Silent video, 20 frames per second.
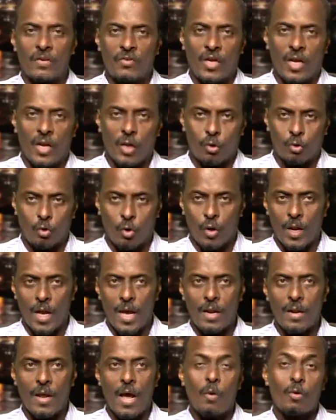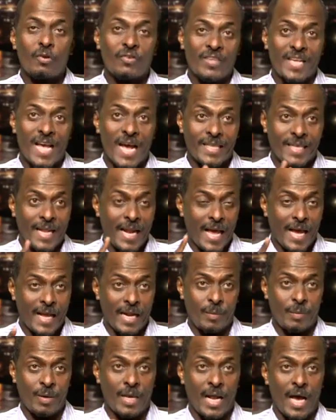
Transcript: سعر الدولار او الزياده العالميه،